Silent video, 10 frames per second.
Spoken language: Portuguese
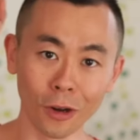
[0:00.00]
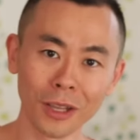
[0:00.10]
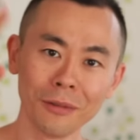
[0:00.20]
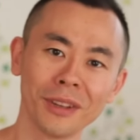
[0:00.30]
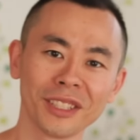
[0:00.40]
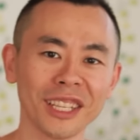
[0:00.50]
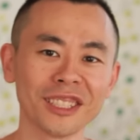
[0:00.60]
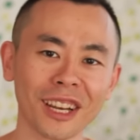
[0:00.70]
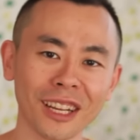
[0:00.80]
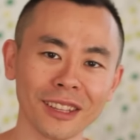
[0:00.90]
Oi, sou
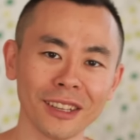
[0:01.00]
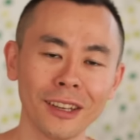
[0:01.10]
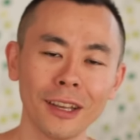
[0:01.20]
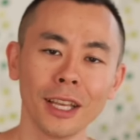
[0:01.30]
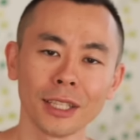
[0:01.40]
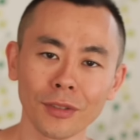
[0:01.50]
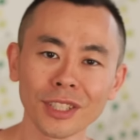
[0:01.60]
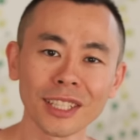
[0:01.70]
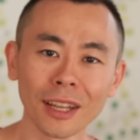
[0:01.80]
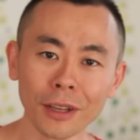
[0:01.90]
Arata. Se
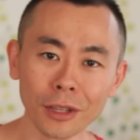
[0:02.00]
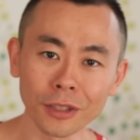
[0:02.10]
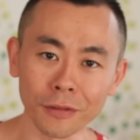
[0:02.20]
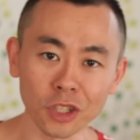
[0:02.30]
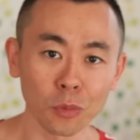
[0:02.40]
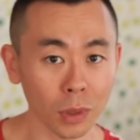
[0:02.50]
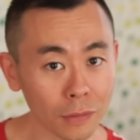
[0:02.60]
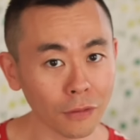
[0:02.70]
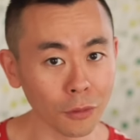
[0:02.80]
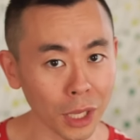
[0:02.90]
você está vendo esse vídeo,
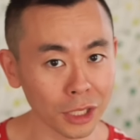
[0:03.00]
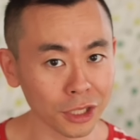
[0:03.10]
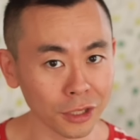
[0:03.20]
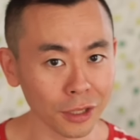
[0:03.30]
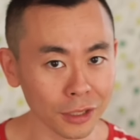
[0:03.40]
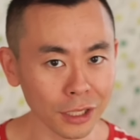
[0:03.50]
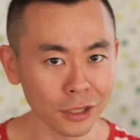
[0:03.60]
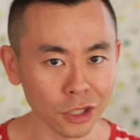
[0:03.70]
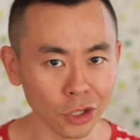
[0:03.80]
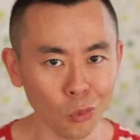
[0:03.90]
provavelmente
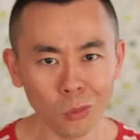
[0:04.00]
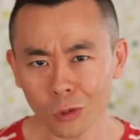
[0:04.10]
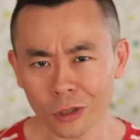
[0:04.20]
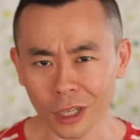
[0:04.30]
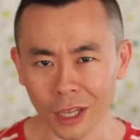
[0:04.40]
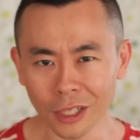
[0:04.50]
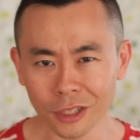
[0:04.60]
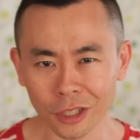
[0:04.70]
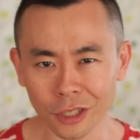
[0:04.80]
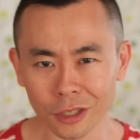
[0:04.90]
existe um dos
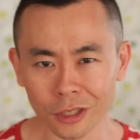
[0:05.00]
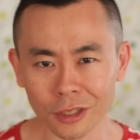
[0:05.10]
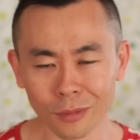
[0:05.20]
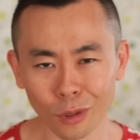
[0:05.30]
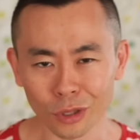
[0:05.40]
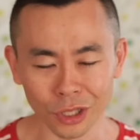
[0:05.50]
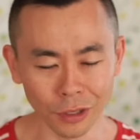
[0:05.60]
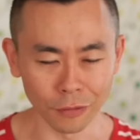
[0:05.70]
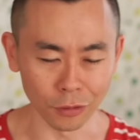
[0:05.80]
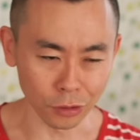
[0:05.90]
seguintes
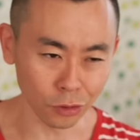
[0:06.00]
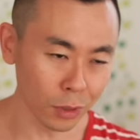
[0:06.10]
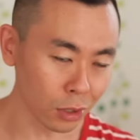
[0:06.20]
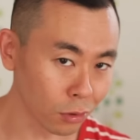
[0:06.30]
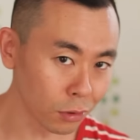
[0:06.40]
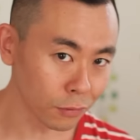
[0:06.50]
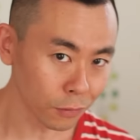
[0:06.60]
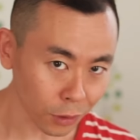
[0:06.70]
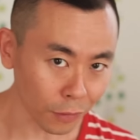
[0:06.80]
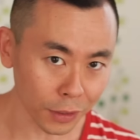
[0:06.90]
motivos. Número
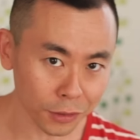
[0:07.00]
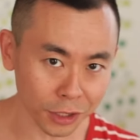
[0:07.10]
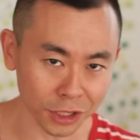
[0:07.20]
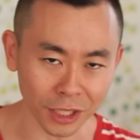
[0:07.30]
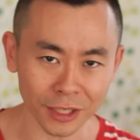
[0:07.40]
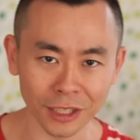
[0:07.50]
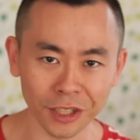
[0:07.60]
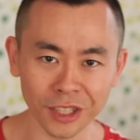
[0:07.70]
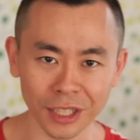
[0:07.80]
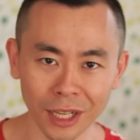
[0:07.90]
um, talvez você já
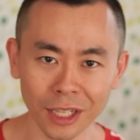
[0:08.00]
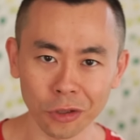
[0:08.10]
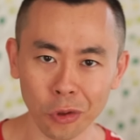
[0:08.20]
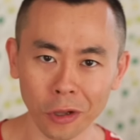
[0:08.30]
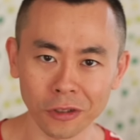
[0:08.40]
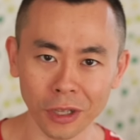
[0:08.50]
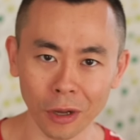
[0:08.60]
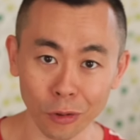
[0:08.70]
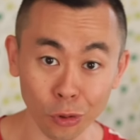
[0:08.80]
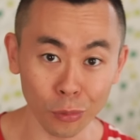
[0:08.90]
seja assinante do nosso
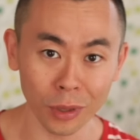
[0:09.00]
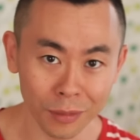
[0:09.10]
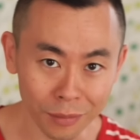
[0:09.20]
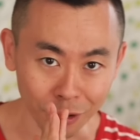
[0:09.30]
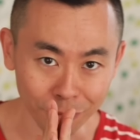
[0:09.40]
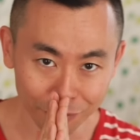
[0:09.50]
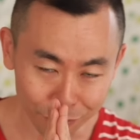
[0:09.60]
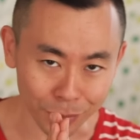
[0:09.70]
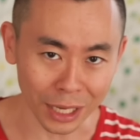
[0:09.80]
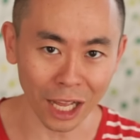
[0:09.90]
canal YouTube, então
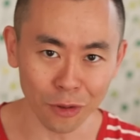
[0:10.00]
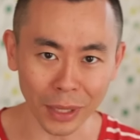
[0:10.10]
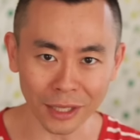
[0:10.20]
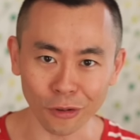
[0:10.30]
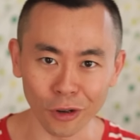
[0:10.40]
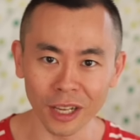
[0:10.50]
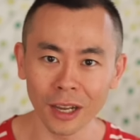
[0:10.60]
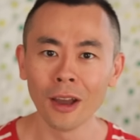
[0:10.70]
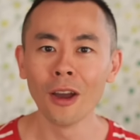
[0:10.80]
obrigado pela escolha.